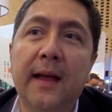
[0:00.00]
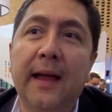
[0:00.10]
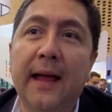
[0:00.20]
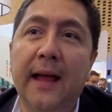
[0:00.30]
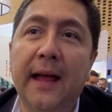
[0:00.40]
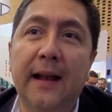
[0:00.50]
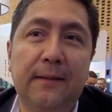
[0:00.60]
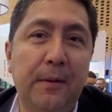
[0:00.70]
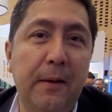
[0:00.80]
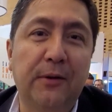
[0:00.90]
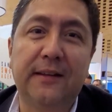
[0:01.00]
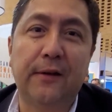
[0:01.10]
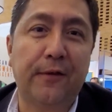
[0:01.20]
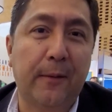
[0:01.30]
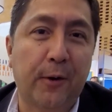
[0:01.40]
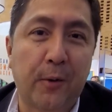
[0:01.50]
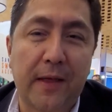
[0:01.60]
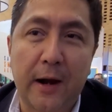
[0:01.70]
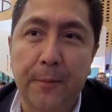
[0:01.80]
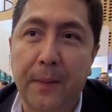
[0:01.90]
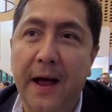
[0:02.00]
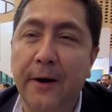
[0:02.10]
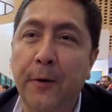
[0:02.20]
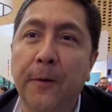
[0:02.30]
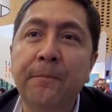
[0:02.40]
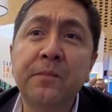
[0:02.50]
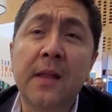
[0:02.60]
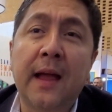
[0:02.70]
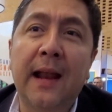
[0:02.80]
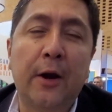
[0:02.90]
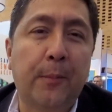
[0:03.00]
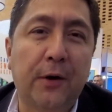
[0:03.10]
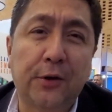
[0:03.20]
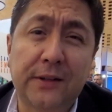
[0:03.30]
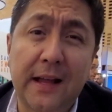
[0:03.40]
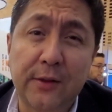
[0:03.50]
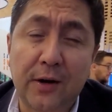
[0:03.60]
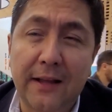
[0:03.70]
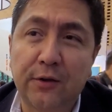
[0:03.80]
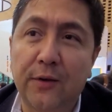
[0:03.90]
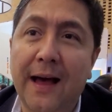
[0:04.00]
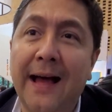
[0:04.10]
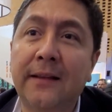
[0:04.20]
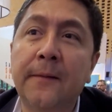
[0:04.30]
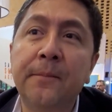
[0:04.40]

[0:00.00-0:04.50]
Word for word: Eh, vivimos vivimos ese fervor guadalupano, el aeropuerto está dentro de la ciudad,